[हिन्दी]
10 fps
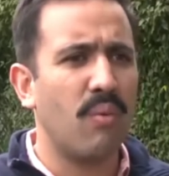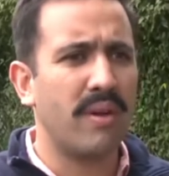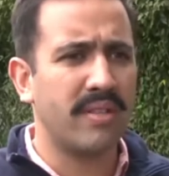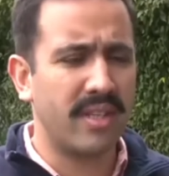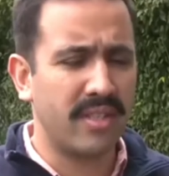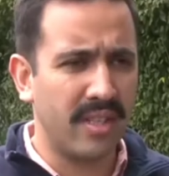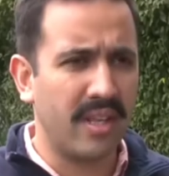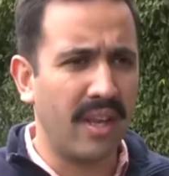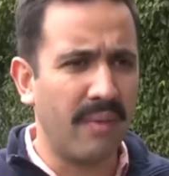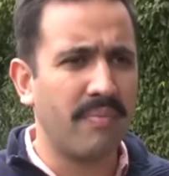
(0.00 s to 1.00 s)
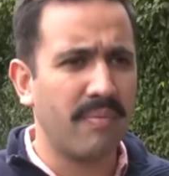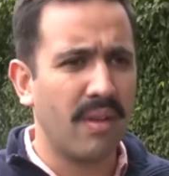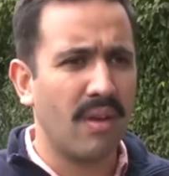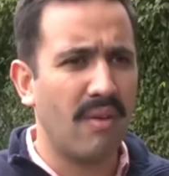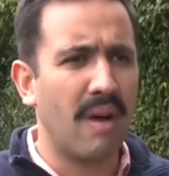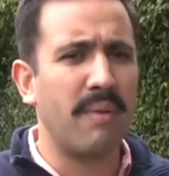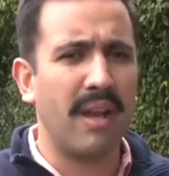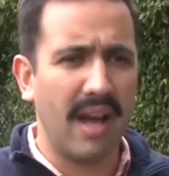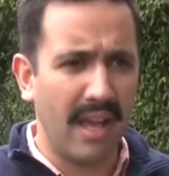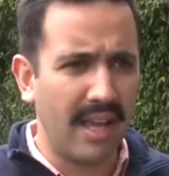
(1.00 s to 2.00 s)
163 वहाँ
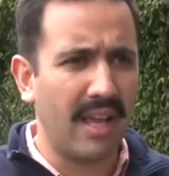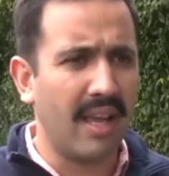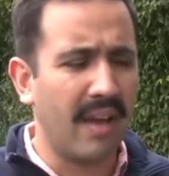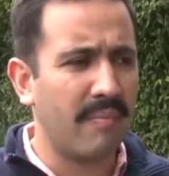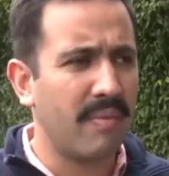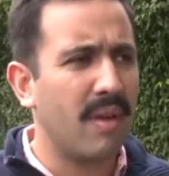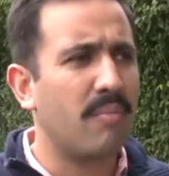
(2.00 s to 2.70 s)
पे लगाई गई है